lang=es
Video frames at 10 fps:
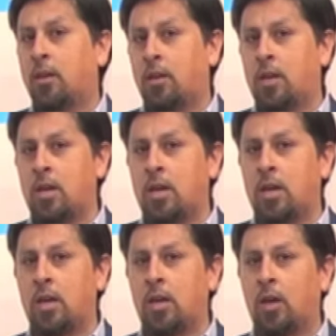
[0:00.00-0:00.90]

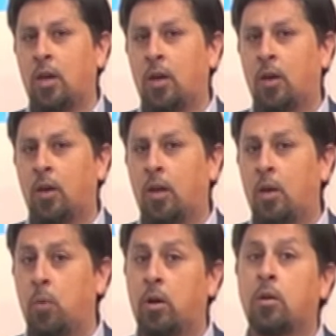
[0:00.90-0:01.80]

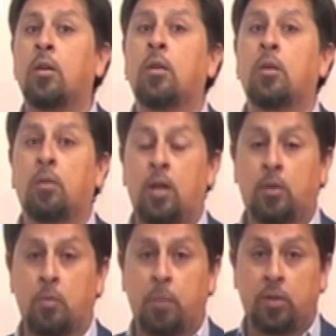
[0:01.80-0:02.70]
y, bueno,
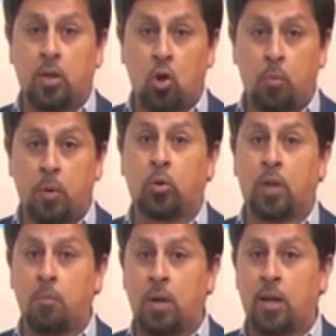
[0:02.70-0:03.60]
las empresas de ómnibus
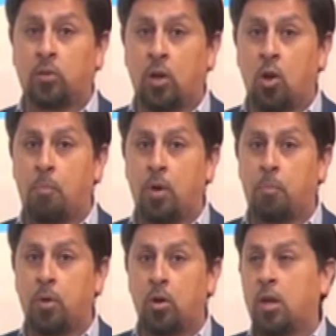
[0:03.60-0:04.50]
también hacen lo
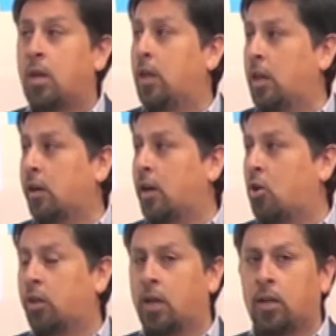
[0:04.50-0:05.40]
propio y
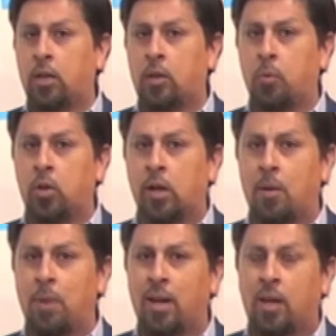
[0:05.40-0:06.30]
recortan este tipo de
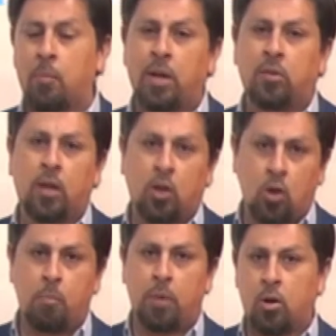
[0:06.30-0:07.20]
ramales, que parece que
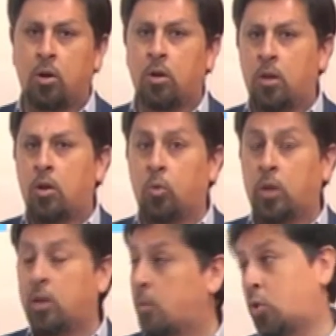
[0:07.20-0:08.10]
no, pero lo
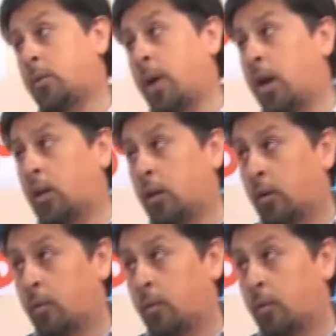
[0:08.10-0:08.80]
utiliza muchísima gente.